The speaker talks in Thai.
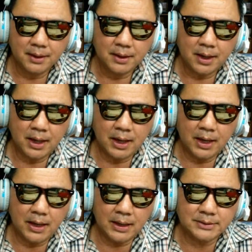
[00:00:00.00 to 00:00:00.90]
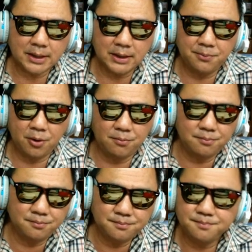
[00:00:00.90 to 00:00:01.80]
อ่าหลังจากที่ผม
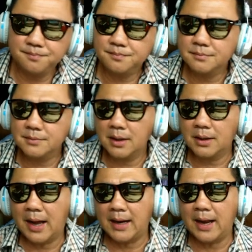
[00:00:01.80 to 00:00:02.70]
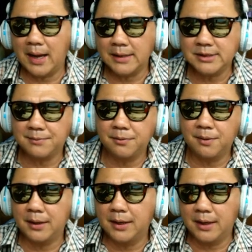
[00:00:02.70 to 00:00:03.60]
ทานอาหารเสร็จผมก็
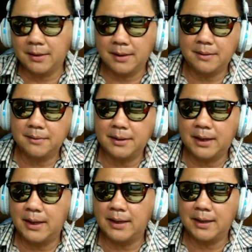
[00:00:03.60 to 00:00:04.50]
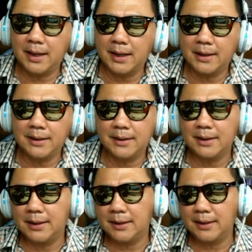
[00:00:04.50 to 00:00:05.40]
เดินเล่นๆนะฮะเดิน
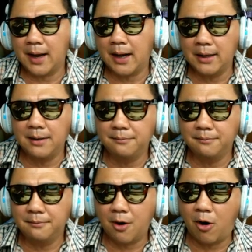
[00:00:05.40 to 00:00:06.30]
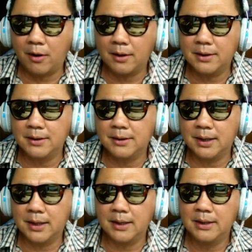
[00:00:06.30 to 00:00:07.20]
เล่นแดดเริ่มร้อนขึ้นนะ
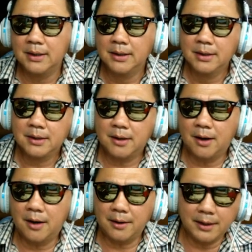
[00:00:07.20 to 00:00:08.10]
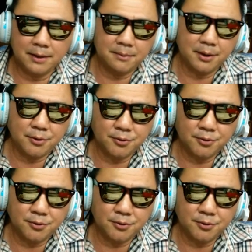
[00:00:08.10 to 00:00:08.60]
ฮะก็เดินมาดู